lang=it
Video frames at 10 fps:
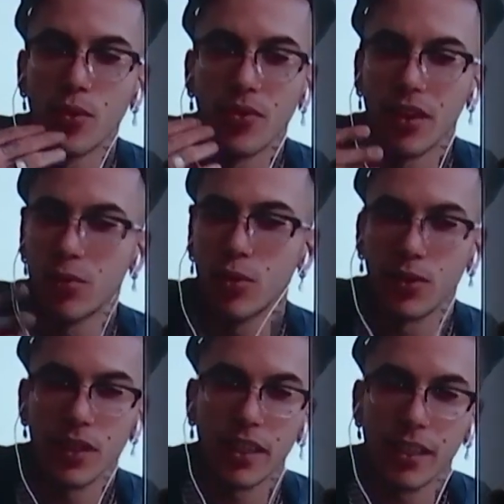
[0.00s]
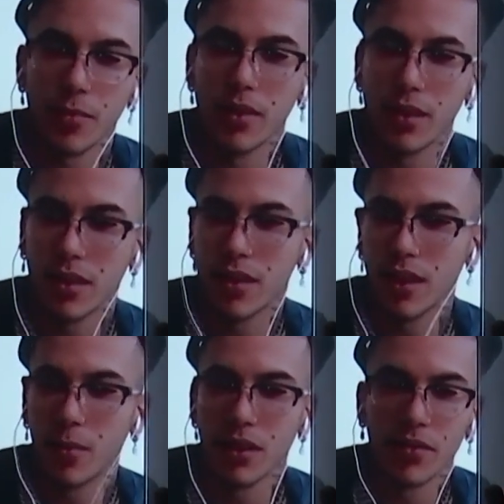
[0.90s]
Fabulous Crib, eh,
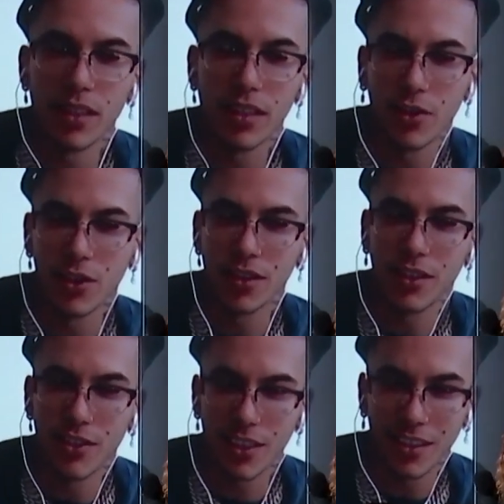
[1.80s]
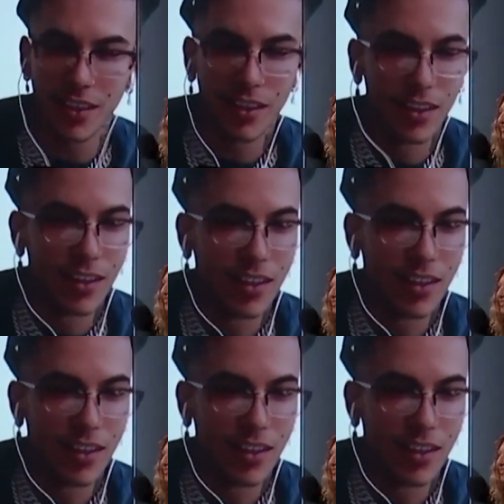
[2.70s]
MTV eccetera eccetera